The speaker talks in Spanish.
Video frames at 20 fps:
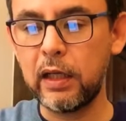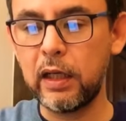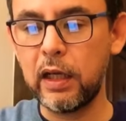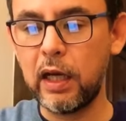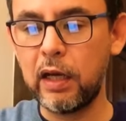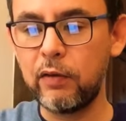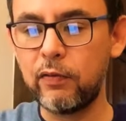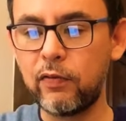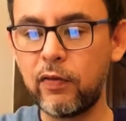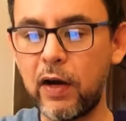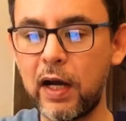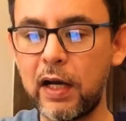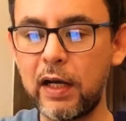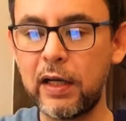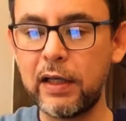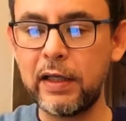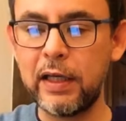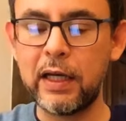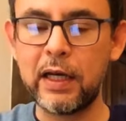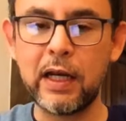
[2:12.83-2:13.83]
el
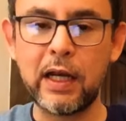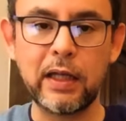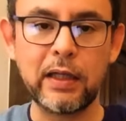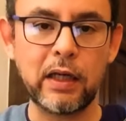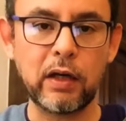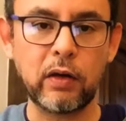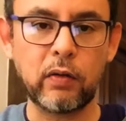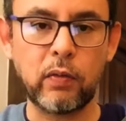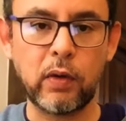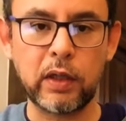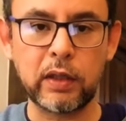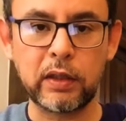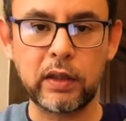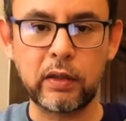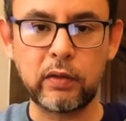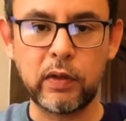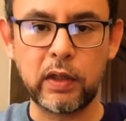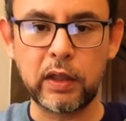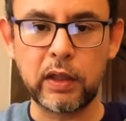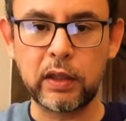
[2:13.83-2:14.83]
fa y el la de la
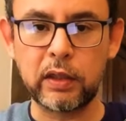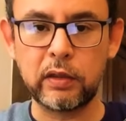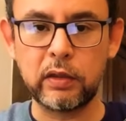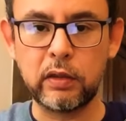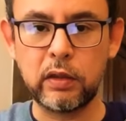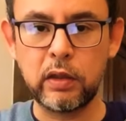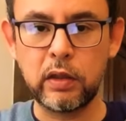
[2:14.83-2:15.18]
cuarta cuerda.